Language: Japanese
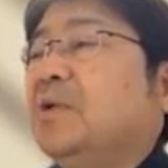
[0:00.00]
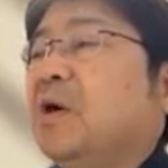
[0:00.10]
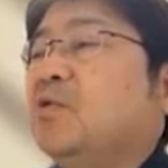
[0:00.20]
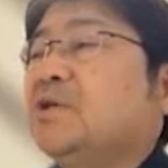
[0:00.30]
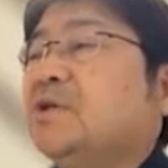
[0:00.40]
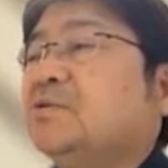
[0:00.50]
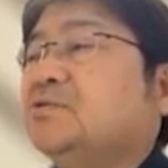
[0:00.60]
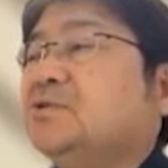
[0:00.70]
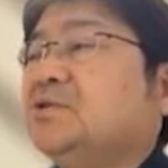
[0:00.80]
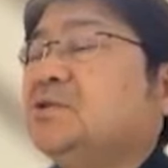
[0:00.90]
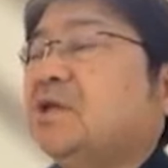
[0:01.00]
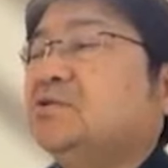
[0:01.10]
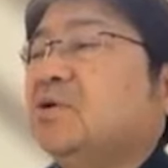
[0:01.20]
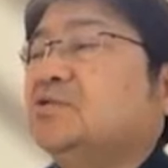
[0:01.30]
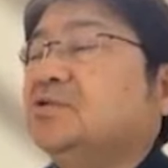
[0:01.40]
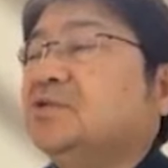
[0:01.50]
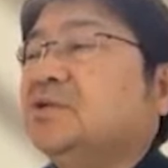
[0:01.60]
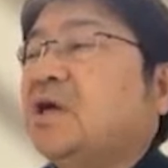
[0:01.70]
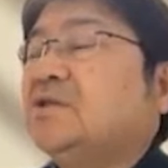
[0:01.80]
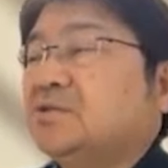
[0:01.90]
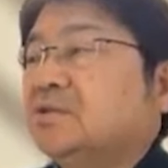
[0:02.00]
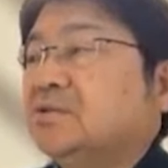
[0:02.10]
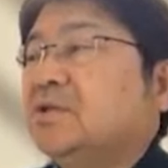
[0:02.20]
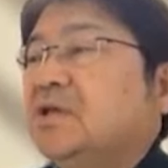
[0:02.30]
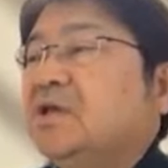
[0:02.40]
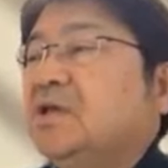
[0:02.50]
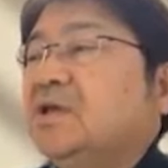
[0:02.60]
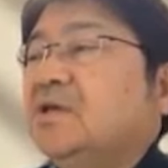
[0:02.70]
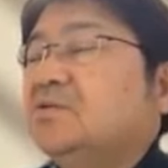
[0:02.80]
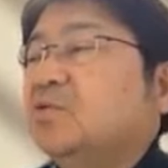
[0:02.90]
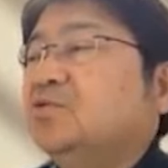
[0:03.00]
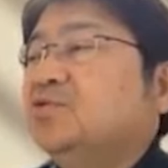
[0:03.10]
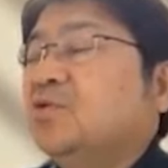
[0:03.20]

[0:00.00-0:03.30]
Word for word: まあ、大きな通信サイトが通信回数と